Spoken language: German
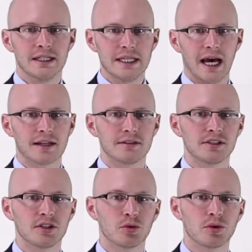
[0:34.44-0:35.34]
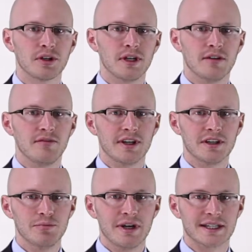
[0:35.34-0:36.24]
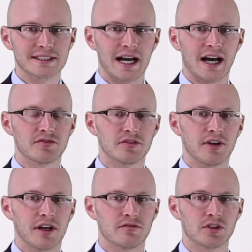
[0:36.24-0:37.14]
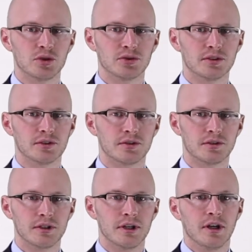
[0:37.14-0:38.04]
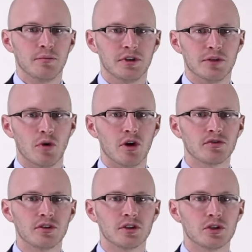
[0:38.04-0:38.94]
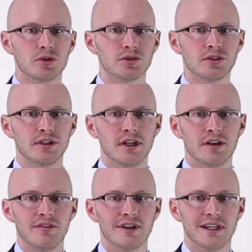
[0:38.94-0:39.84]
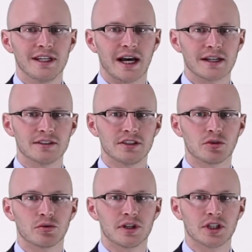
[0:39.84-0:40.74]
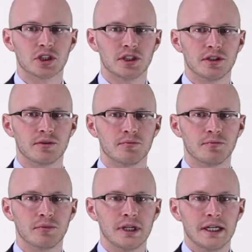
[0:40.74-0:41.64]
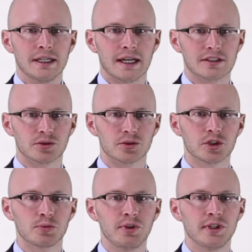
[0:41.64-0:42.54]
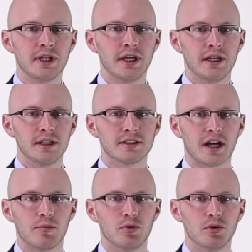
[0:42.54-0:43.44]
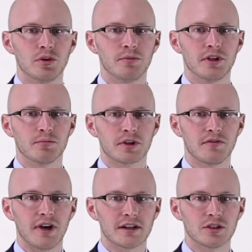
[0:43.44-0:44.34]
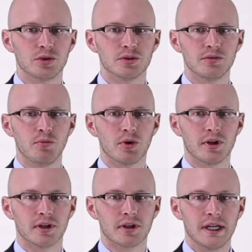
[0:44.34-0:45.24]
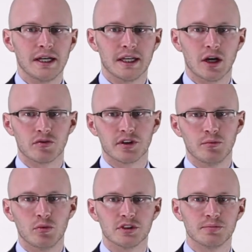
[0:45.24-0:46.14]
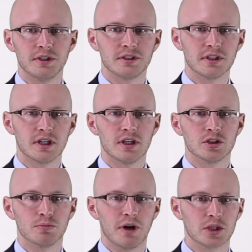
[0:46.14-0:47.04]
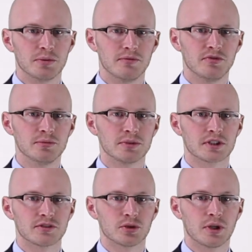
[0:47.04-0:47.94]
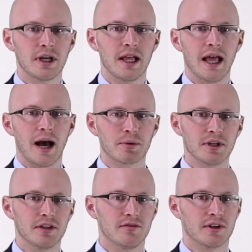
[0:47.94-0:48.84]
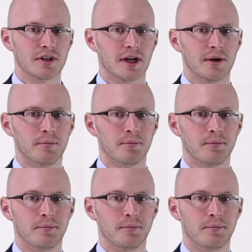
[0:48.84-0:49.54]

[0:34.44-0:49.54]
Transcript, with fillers: Die Datensicherungen werden im RSA-Verfahren verschlüsselt. Mit dem öffentlichen Schlüssel werden die Datensicherungen erstellt. Das Zurückspielen ist aber nur mit dem privaten Schlüssel möglich, der auf dem USB-Stick, zum Beispiel im Firmentresor, abgelegt werden kann.